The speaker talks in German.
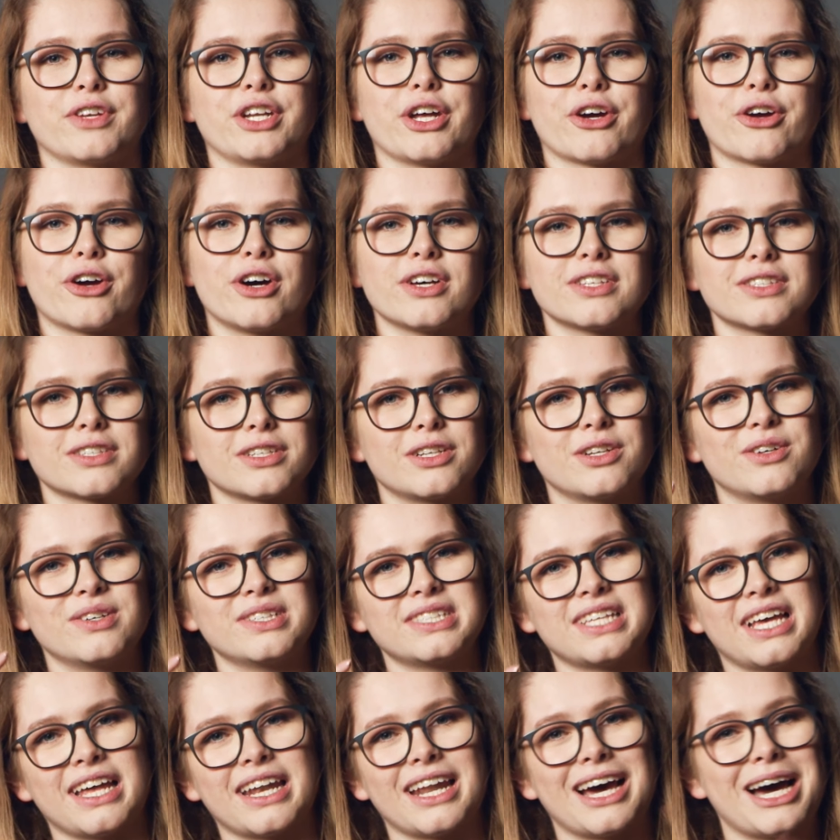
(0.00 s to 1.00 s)
wieder
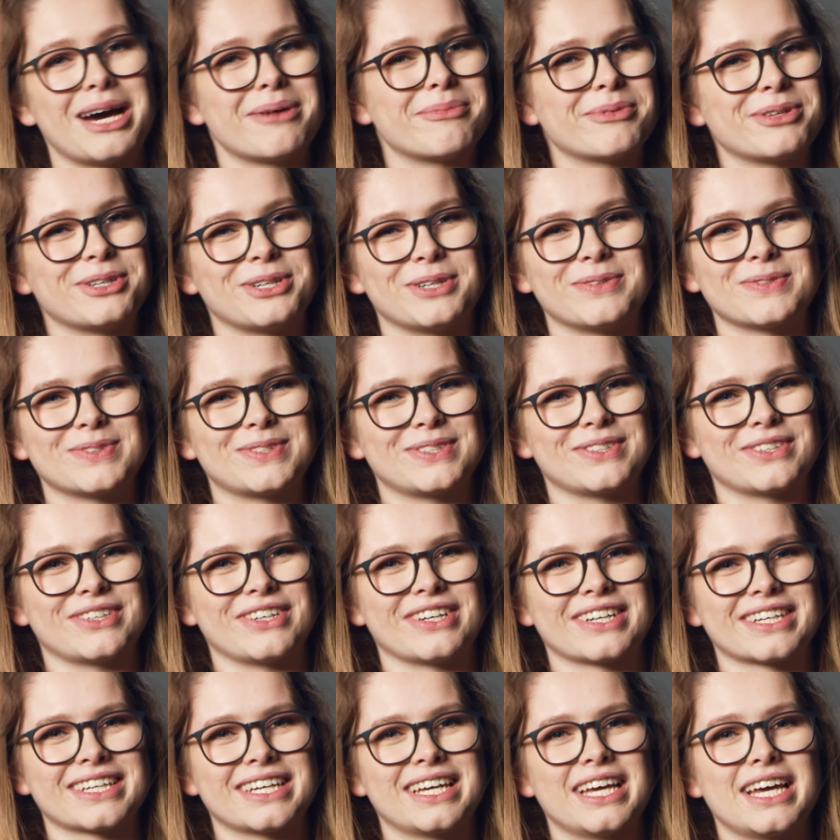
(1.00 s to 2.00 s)
kostenlos an AbiHome
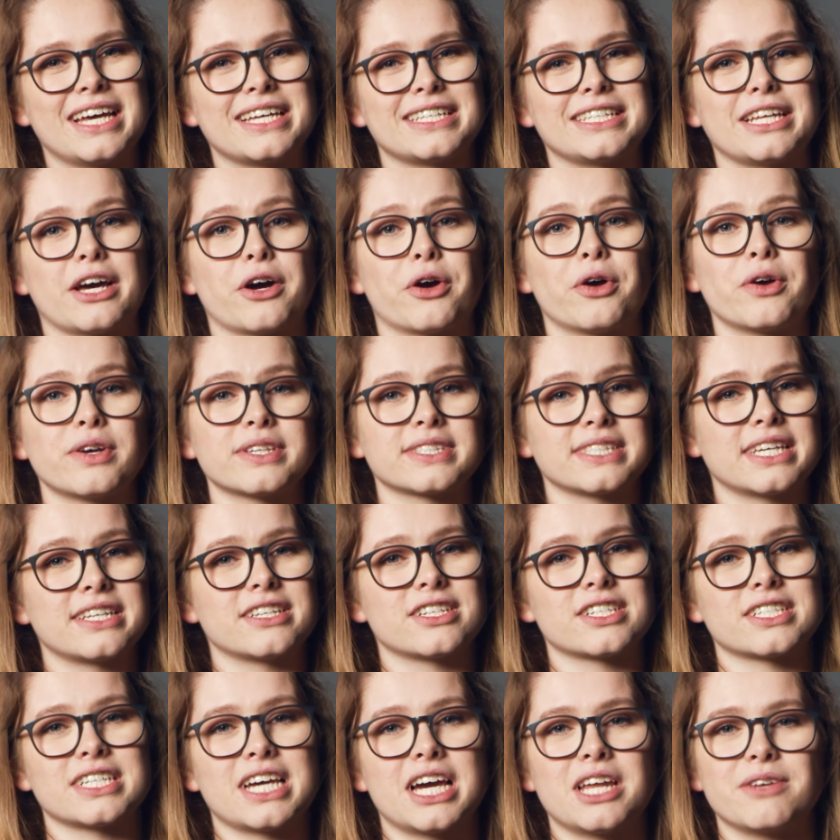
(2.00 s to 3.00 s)
zurück. Der
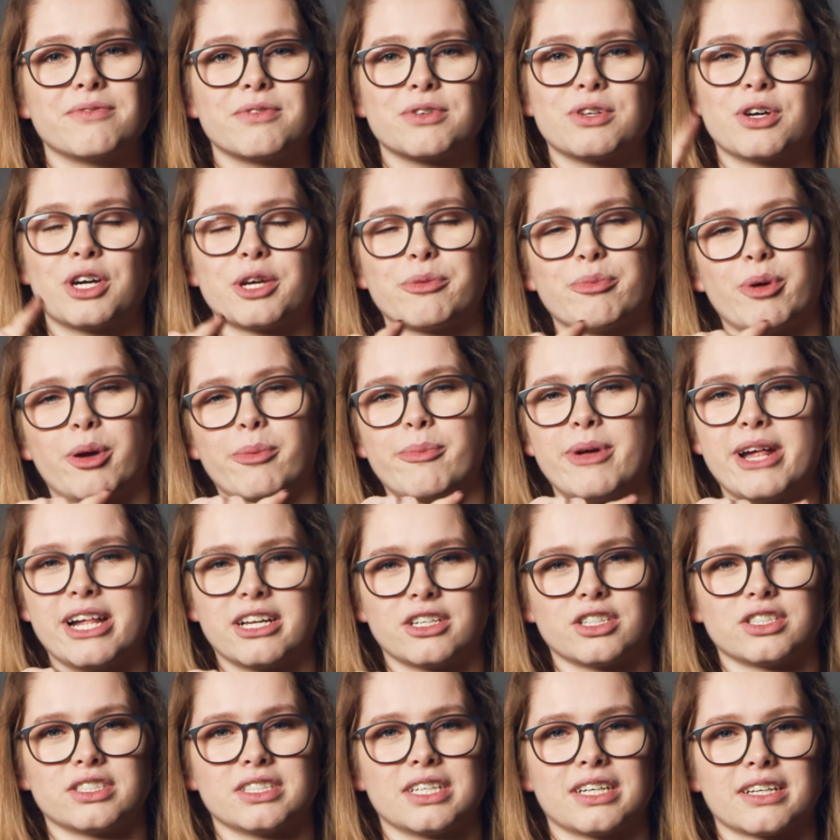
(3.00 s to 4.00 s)
Rücksendeschein wird euch per Mail
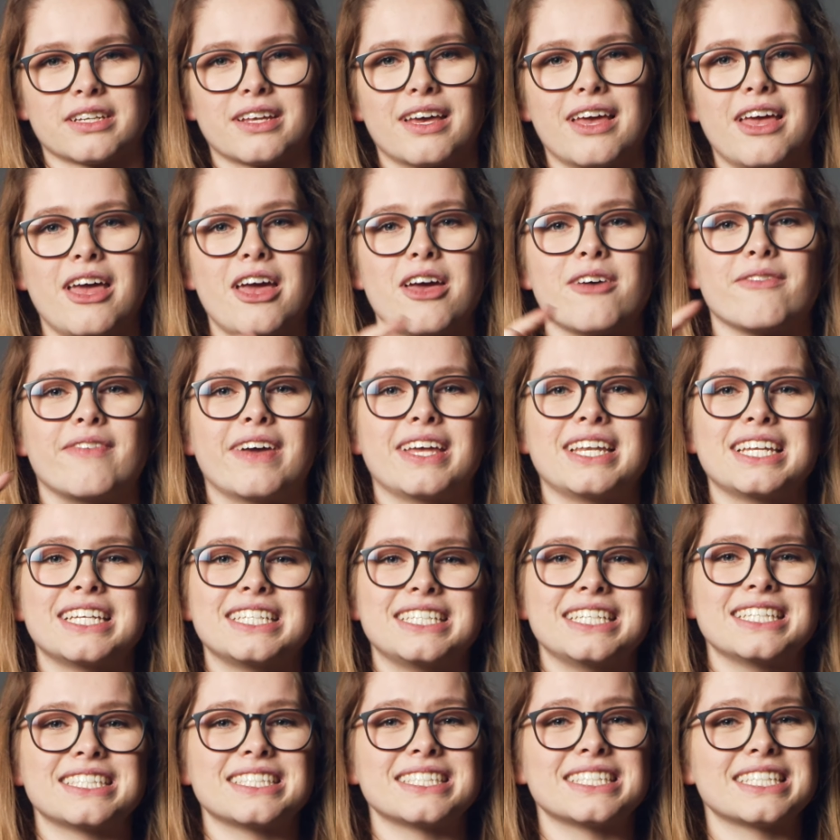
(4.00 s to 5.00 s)
geschickt. Wenn ihr
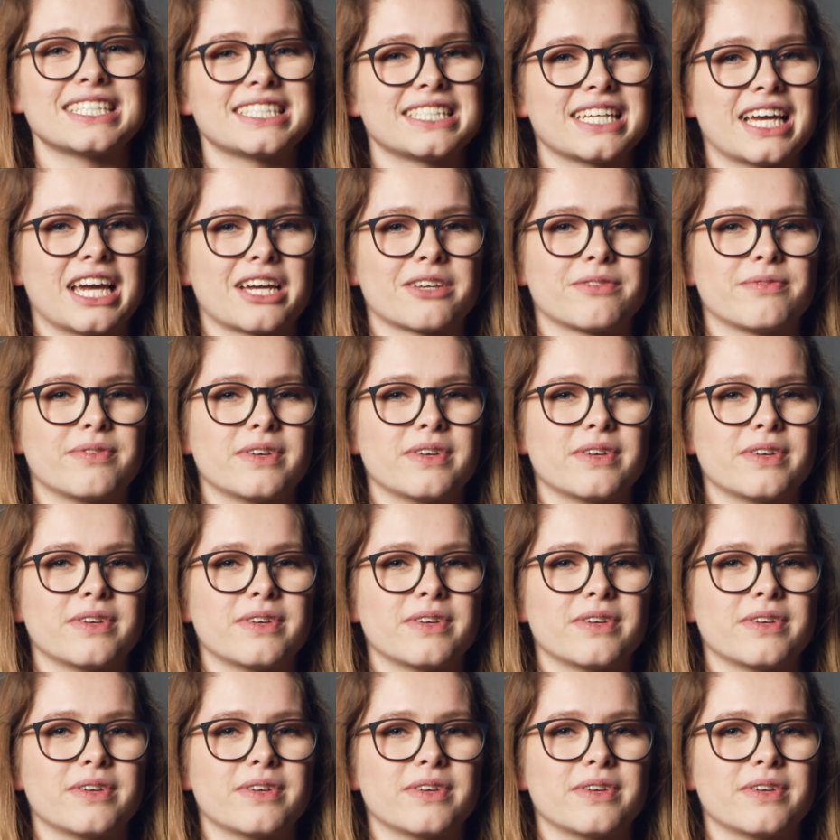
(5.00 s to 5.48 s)
diesen nicht direkt